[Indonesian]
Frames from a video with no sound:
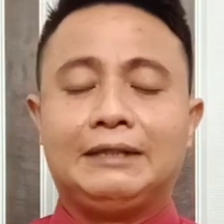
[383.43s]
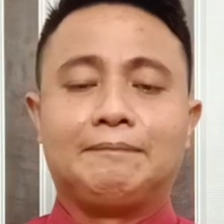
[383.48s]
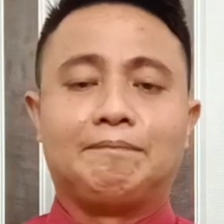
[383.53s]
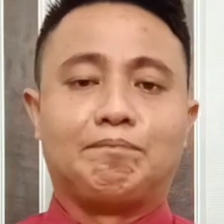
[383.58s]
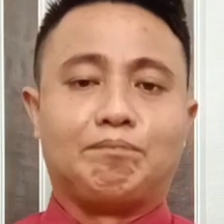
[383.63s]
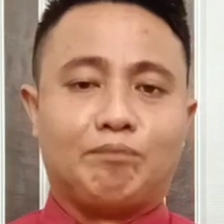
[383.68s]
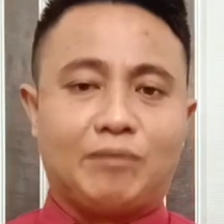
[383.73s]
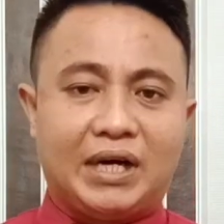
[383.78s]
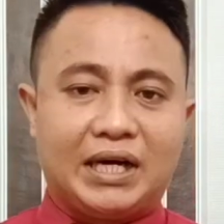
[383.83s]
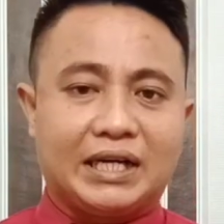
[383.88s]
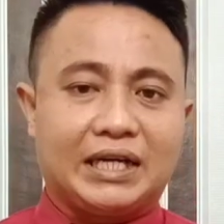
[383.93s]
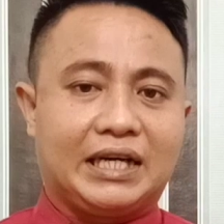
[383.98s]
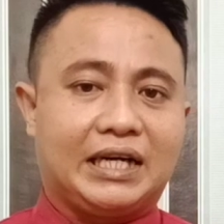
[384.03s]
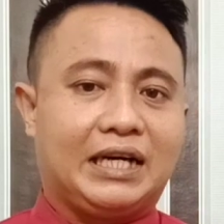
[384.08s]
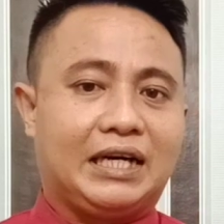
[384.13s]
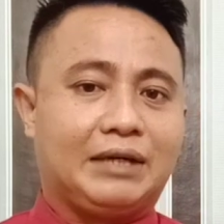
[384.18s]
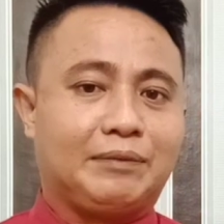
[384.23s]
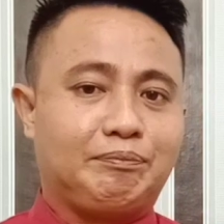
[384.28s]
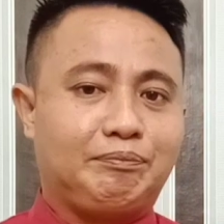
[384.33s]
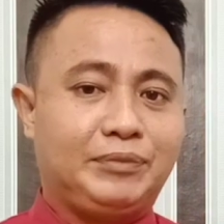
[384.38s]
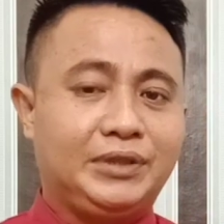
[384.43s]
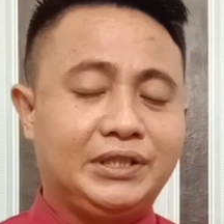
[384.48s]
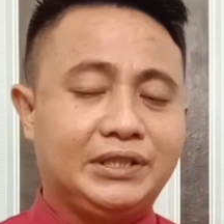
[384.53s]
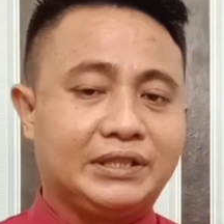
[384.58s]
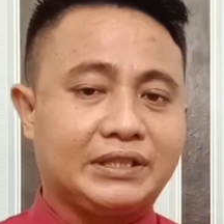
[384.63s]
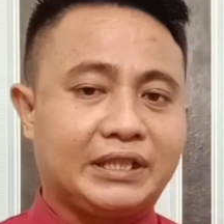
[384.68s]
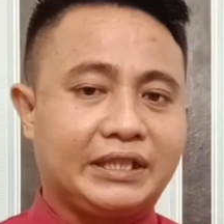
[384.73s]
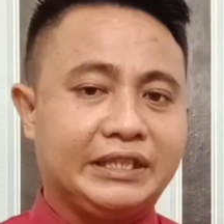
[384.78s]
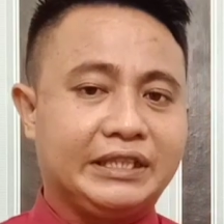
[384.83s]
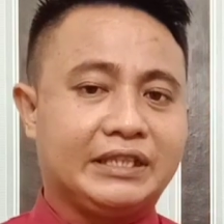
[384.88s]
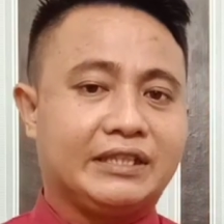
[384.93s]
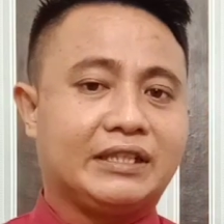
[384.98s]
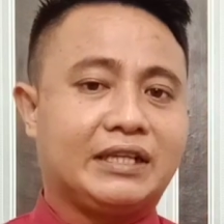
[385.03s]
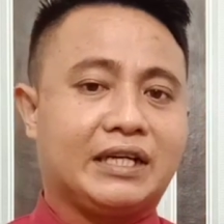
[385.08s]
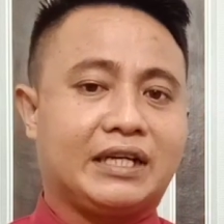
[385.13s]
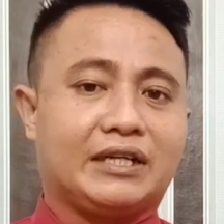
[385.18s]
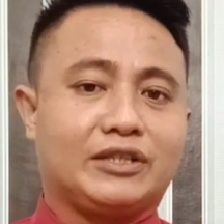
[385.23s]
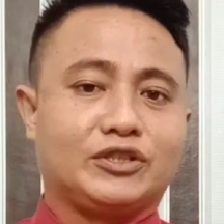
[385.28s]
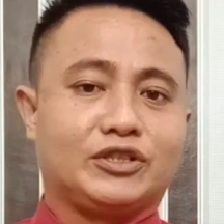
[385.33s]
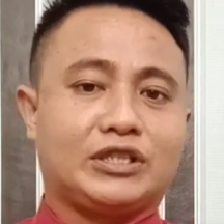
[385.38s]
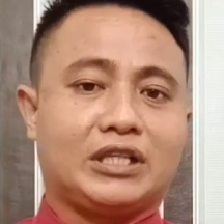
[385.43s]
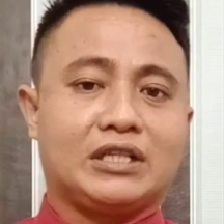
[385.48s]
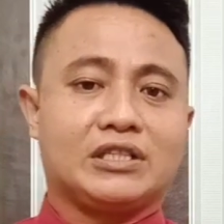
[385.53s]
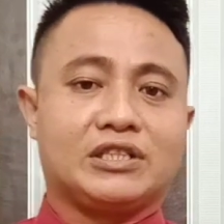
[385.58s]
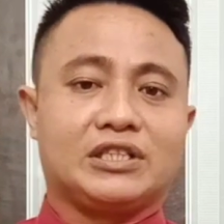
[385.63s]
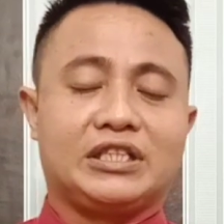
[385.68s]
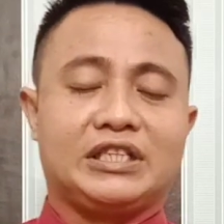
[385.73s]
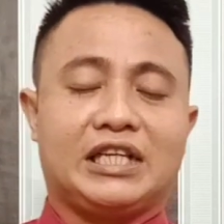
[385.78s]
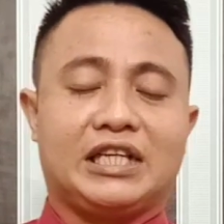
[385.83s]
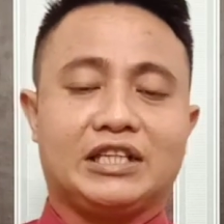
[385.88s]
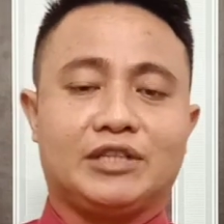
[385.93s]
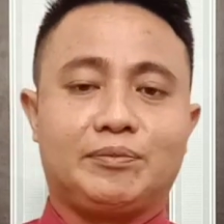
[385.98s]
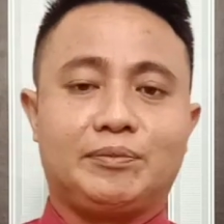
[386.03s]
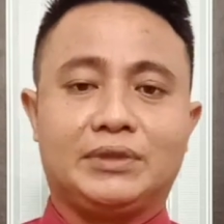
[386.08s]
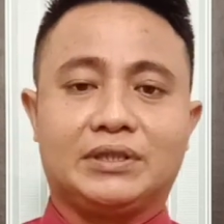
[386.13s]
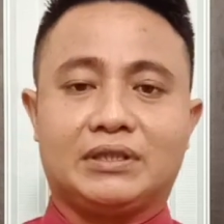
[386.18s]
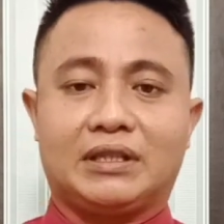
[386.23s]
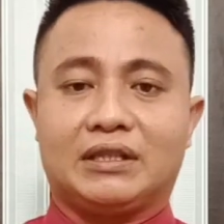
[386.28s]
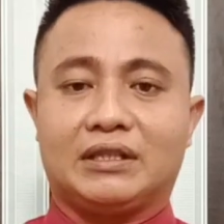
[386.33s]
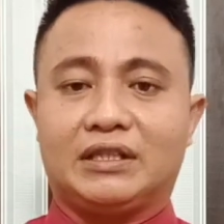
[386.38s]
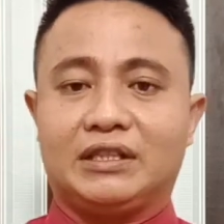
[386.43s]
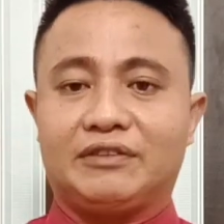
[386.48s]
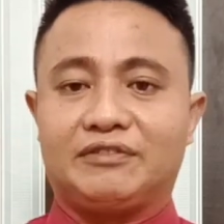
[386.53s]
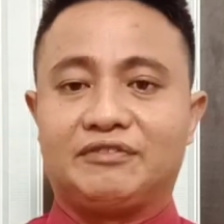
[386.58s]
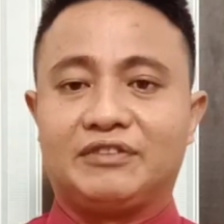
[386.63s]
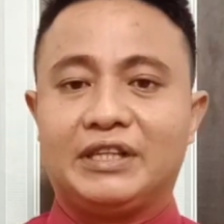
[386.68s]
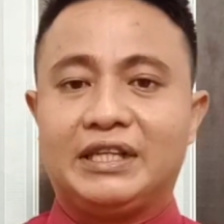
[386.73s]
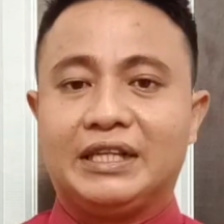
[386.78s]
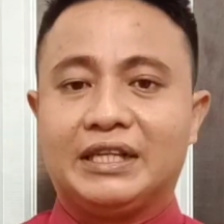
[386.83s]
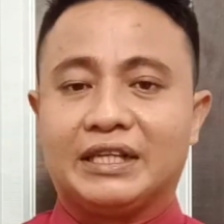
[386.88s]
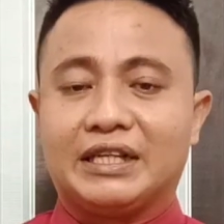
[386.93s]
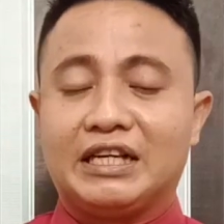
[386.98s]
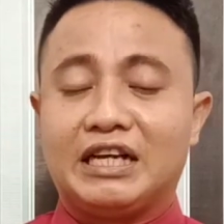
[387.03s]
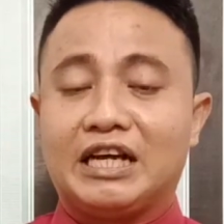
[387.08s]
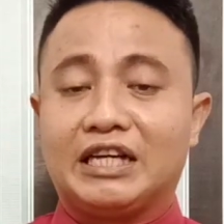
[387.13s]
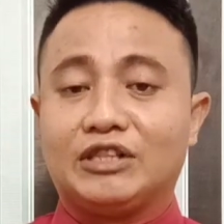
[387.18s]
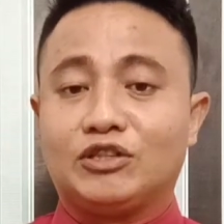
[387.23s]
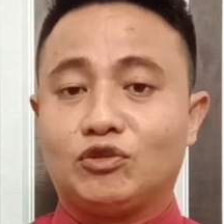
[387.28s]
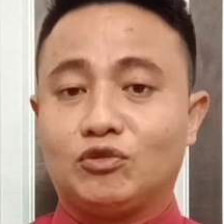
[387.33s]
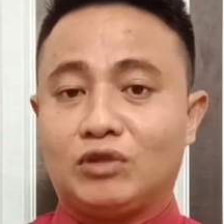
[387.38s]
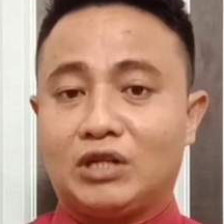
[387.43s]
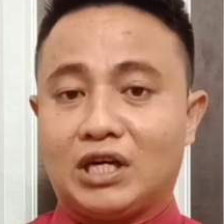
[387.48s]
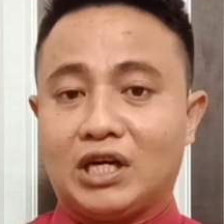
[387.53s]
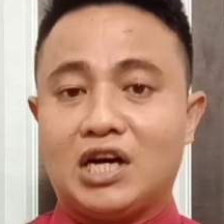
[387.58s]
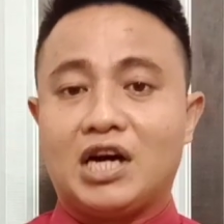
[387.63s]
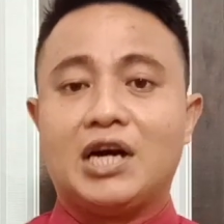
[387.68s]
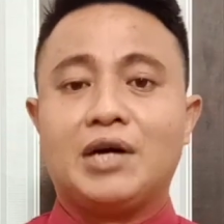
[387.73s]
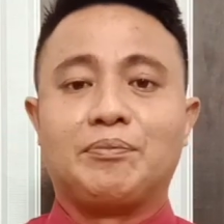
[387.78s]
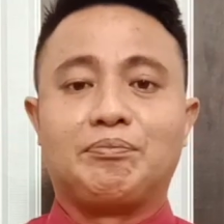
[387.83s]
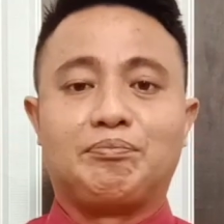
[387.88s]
maka bisa dikenakan sanksi administratif dan juga